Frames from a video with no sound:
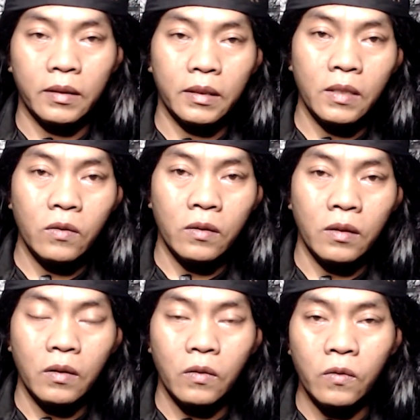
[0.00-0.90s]
tenun,
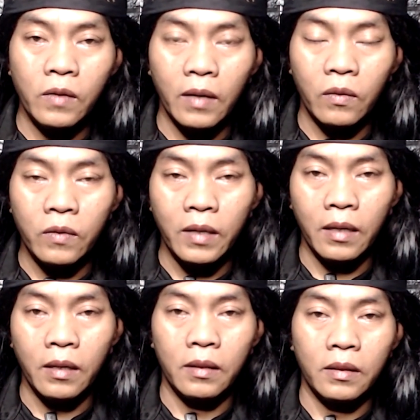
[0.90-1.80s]

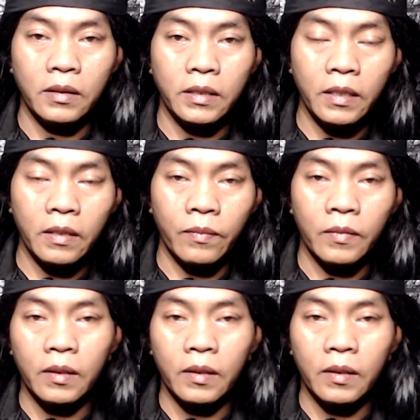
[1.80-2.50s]
guna-guna, sirup,